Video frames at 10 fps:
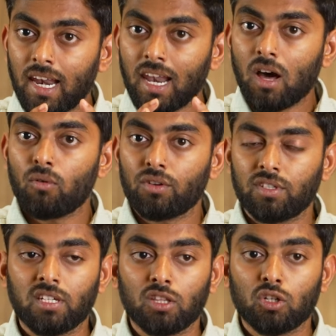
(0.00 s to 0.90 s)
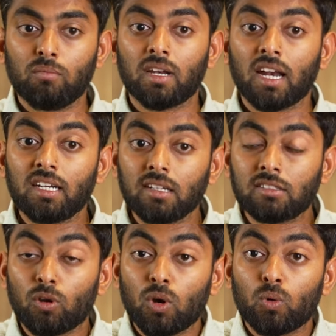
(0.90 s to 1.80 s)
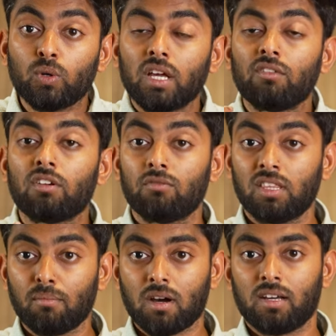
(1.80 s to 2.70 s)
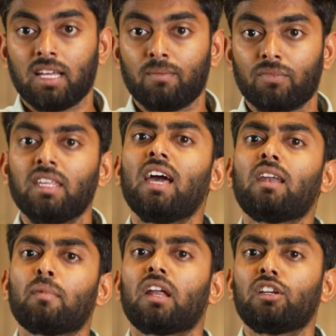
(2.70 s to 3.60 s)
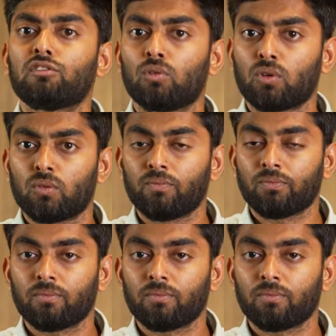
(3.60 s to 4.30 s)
எல்லா ஒரு விஷயத்துக்கும் நன்றி சொல்லக்கூடிய ஒரு விதமாக ஏன் நம்ம நன்றி சொல்கிறோம்